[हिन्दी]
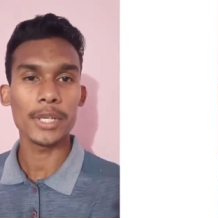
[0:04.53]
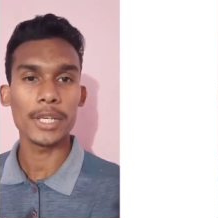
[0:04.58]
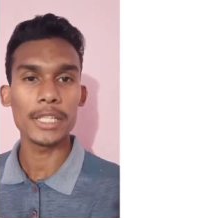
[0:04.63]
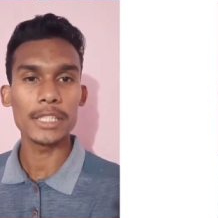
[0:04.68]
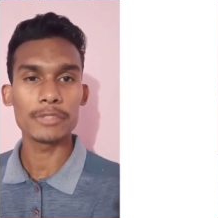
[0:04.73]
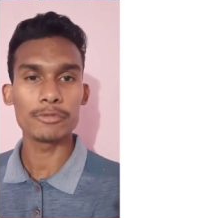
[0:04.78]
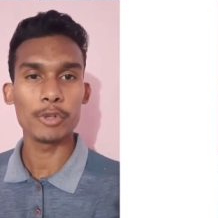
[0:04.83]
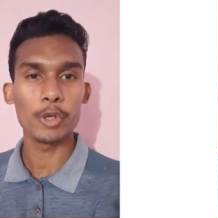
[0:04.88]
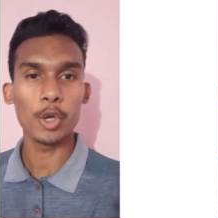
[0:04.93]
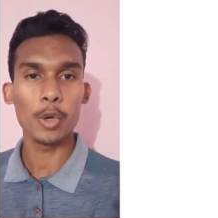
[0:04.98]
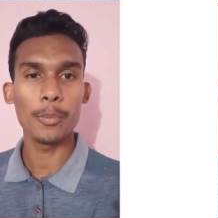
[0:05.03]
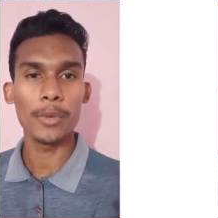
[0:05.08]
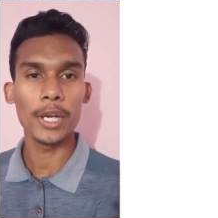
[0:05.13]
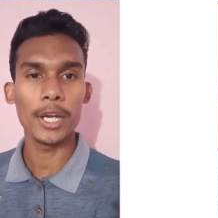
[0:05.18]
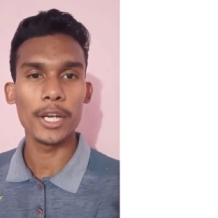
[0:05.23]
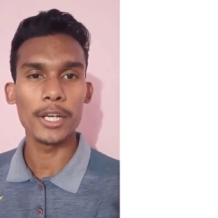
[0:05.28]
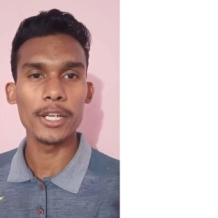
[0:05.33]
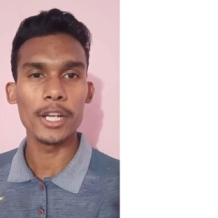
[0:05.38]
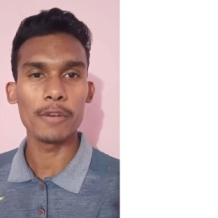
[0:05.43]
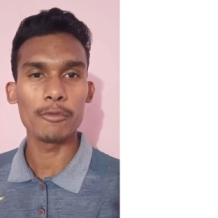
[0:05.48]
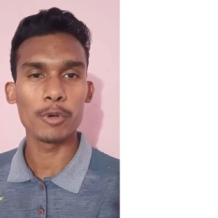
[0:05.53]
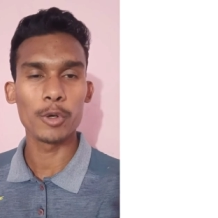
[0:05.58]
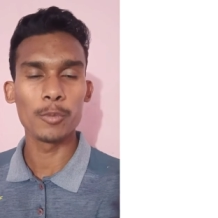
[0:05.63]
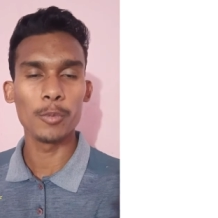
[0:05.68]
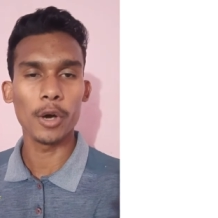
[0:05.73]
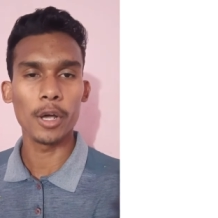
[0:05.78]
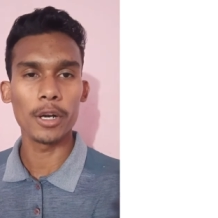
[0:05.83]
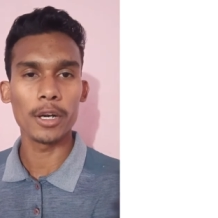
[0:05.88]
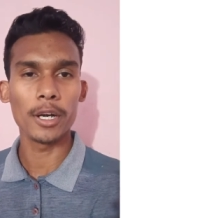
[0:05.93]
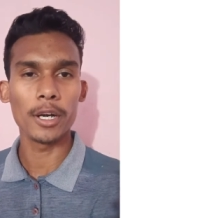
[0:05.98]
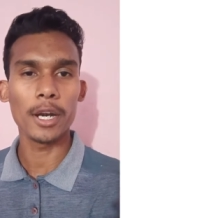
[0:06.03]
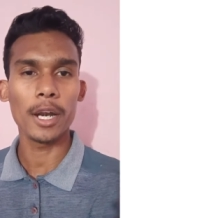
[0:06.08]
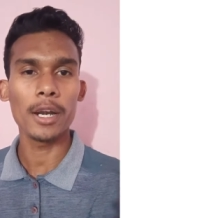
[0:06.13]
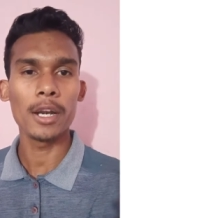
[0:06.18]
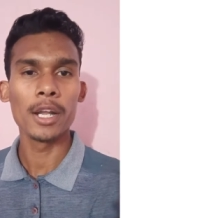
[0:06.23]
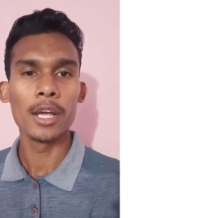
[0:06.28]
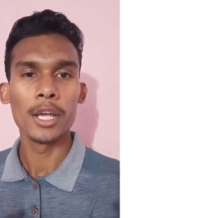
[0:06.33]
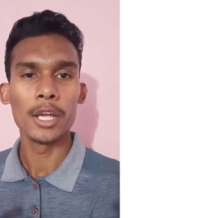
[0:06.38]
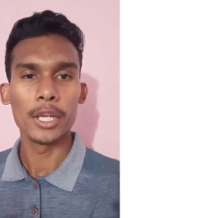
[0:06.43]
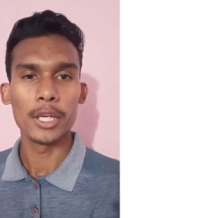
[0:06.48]
भी इस वीडियो में इंडियन फुटबॉल
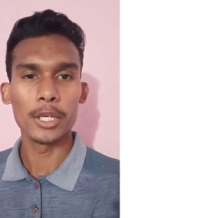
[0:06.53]
रिलेटेड